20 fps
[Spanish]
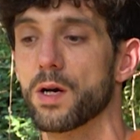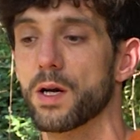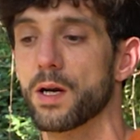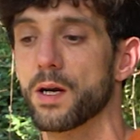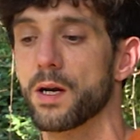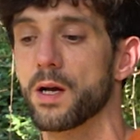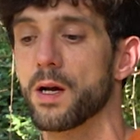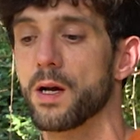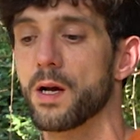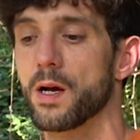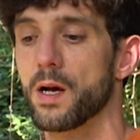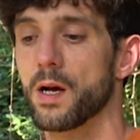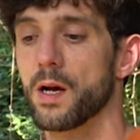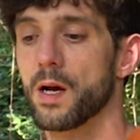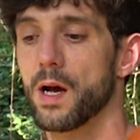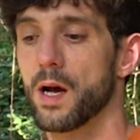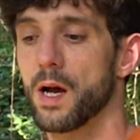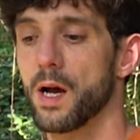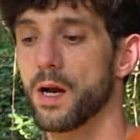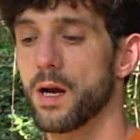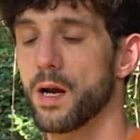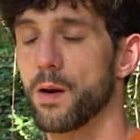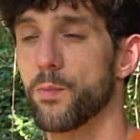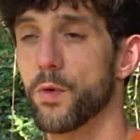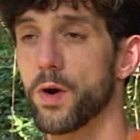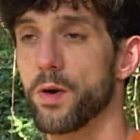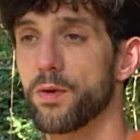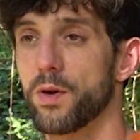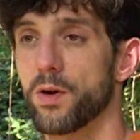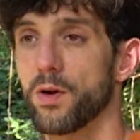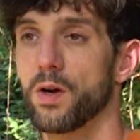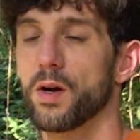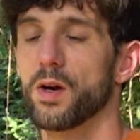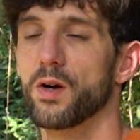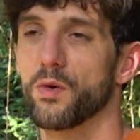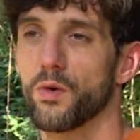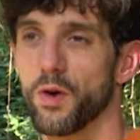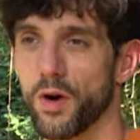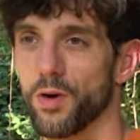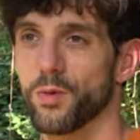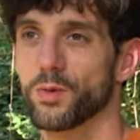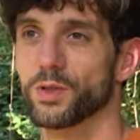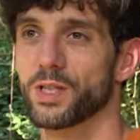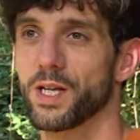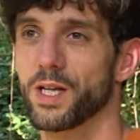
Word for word: en, en el pueblo. Luego hemos